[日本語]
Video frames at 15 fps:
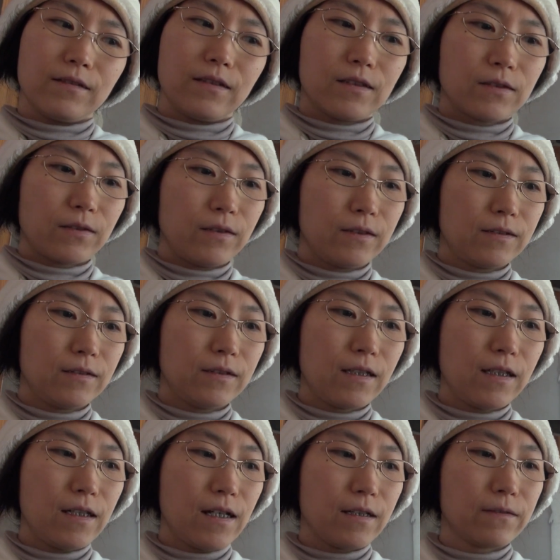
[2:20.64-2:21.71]
それく
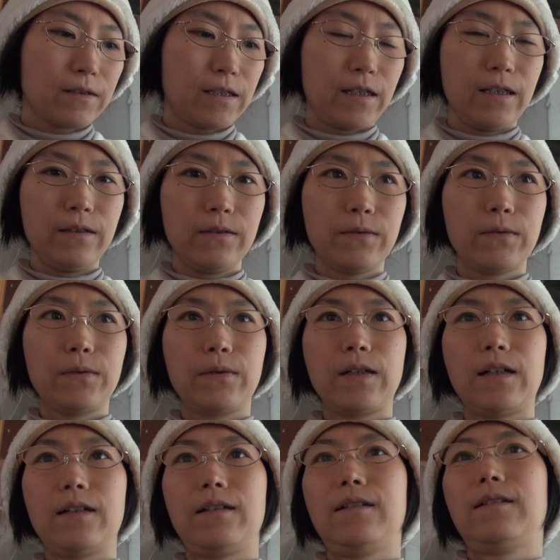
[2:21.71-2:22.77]
らい振動
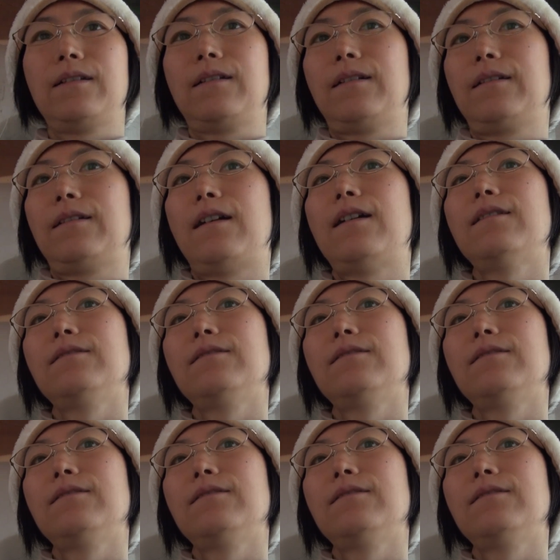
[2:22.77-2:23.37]
が